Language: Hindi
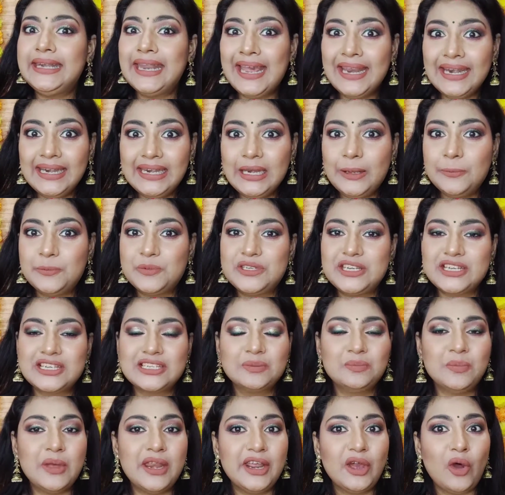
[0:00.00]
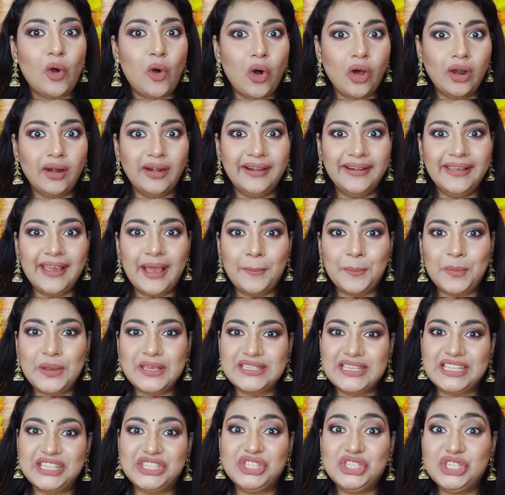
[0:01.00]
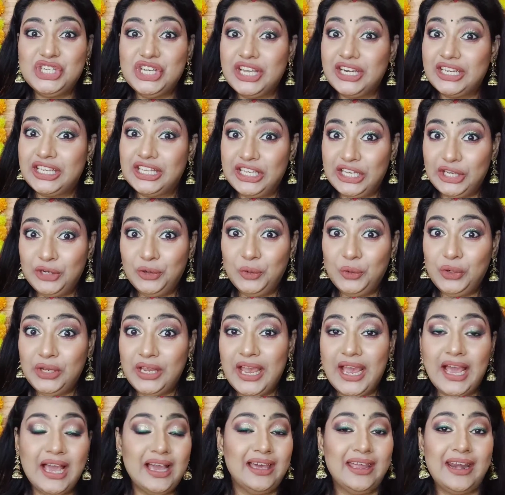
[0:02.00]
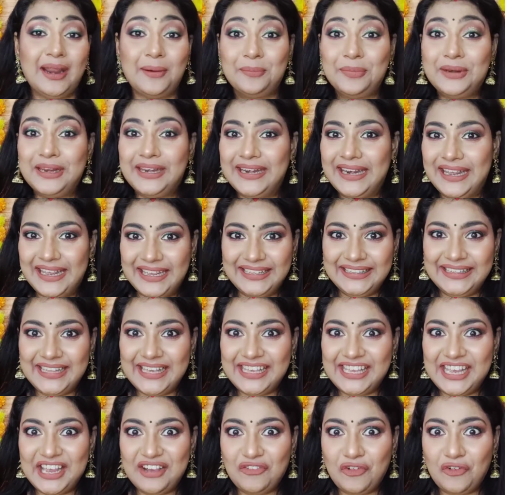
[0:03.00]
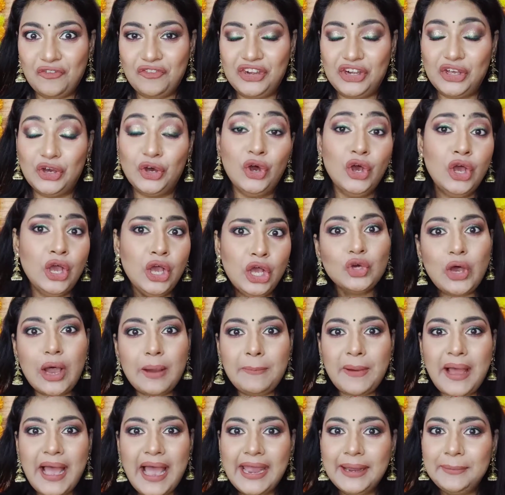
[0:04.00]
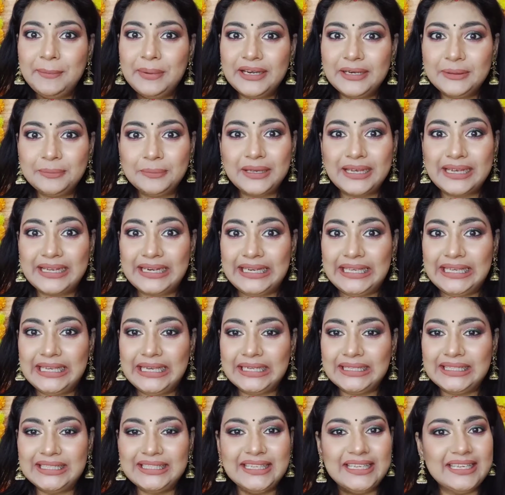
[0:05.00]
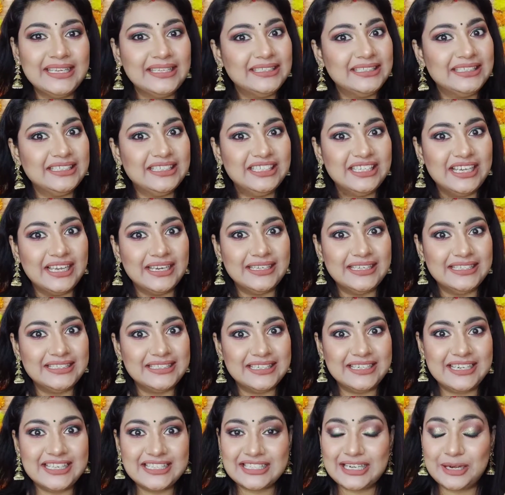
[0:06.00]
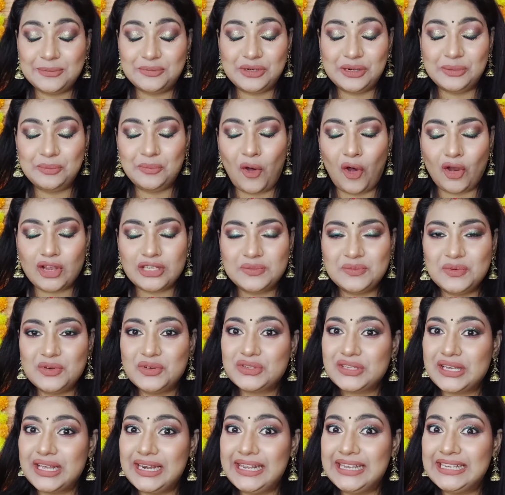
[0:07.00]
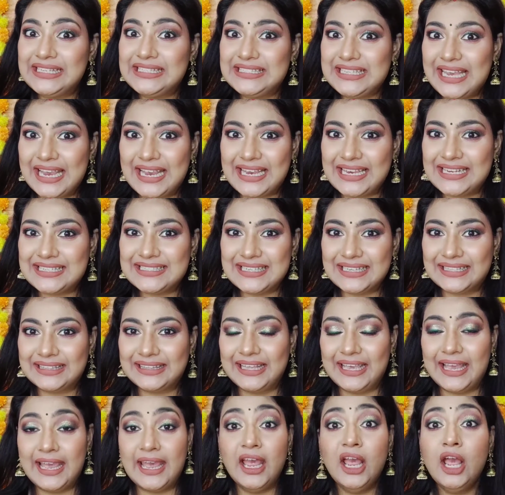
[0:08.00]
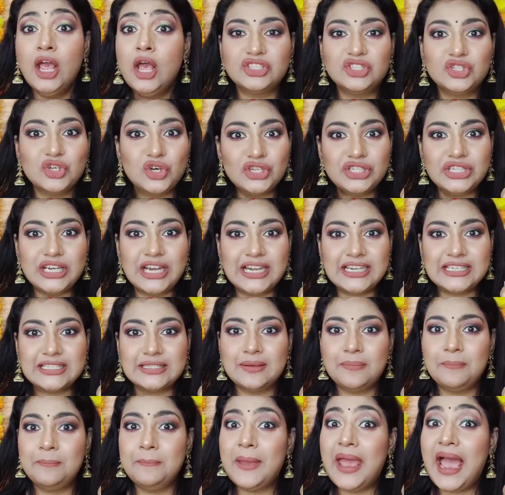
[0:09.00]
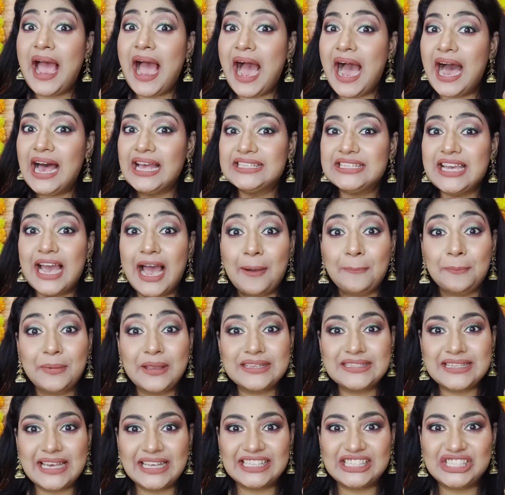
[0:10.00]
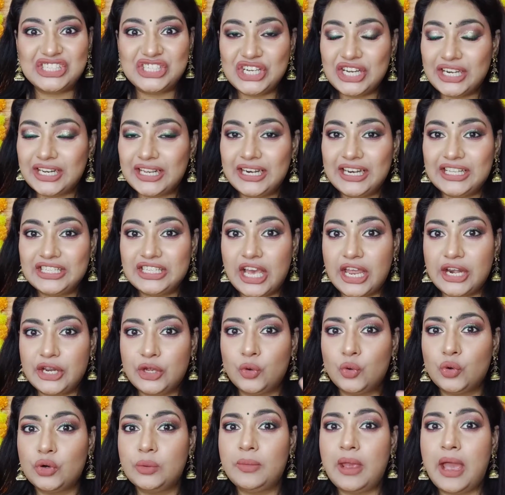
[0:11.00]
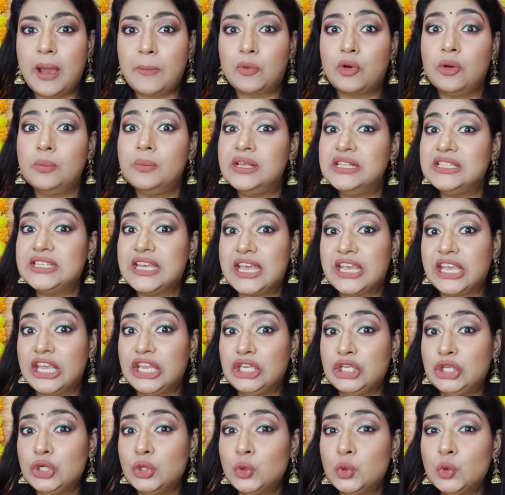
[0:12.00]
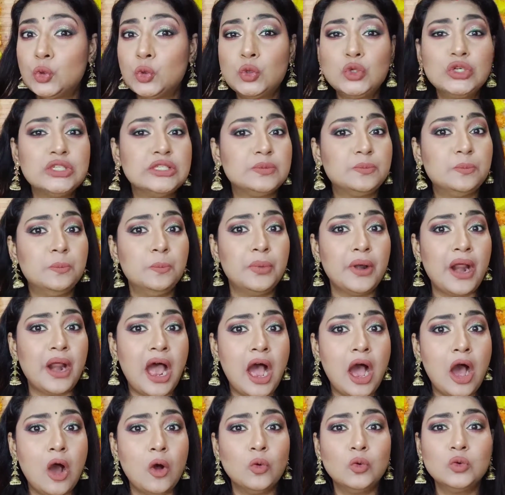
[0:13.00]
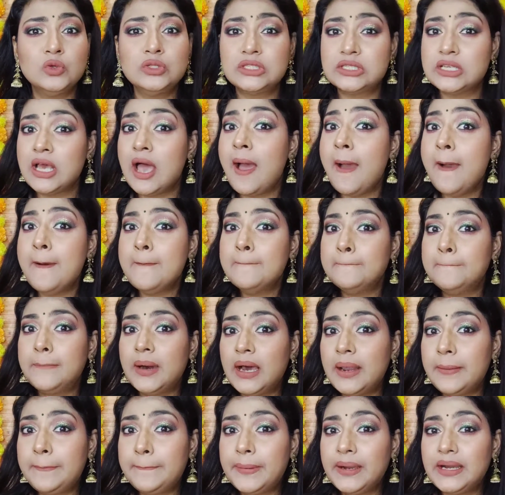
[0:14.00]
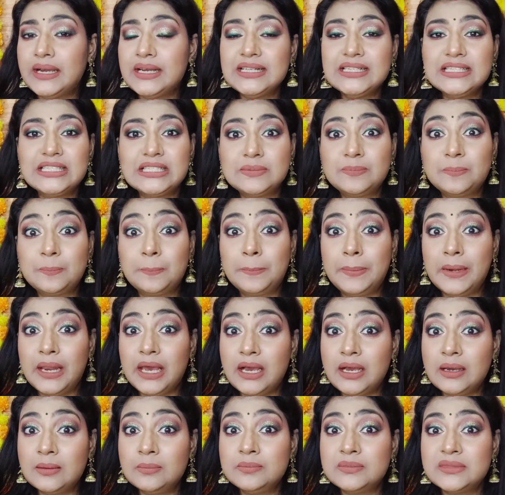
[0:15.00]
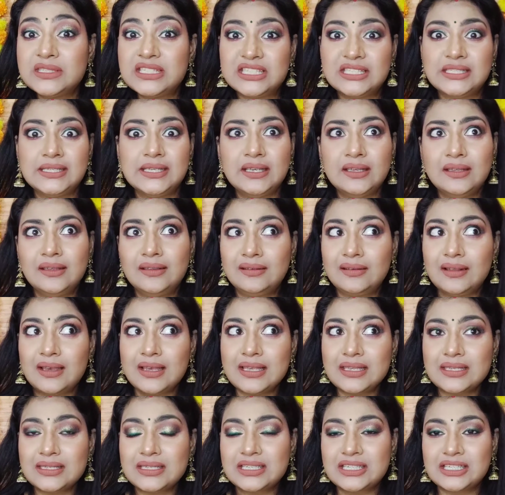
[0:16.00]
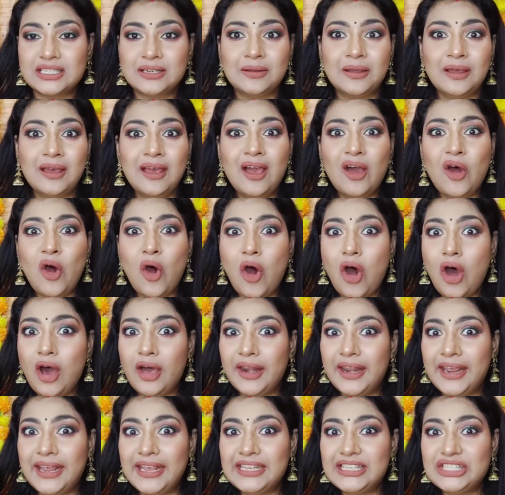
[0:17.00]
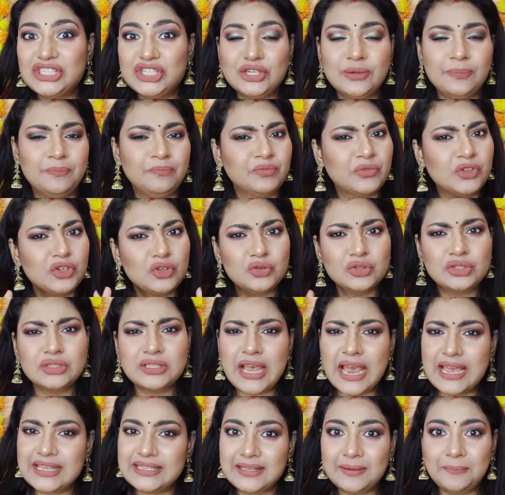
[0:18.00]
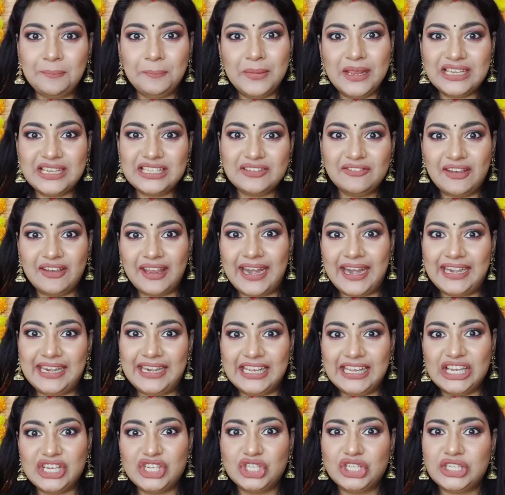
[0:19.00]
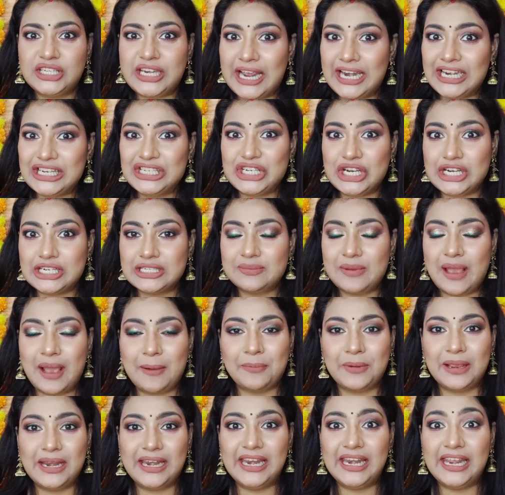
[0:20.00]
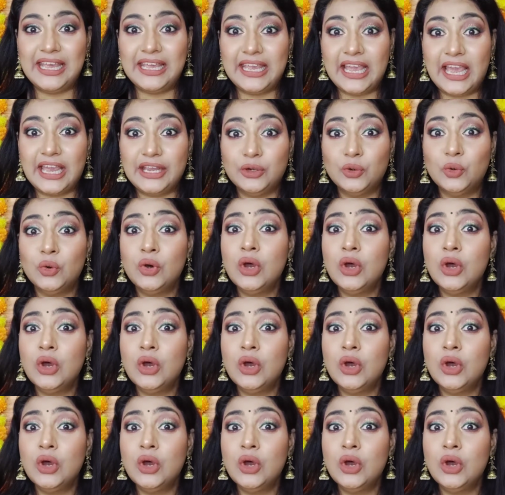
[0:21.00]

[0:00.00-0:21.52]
टेन लिपस्टिक्स मैंने ऑलरेडी आपके साथ शेयर की हुई है अगर आपने नहीं देखी है वो वीडियो तो आप आई बटन पे क्लिक कर दीजिए या नीचे डिस्क्रिप्शन बॉक्स में उसका लिंक चेक कर सकते हैं जो शेड्स मैं आज आपके साथ शेयर करने जा रही हूँ उनमें आपको मिल जाएंगे न्यूड्स ब्राउन्स पर्पल्स प्लम्स रस्ट ऑरेंज कुछ ऐसे मिक्स वेराइटी के टेन शेड्स में आपके लिए लेके आई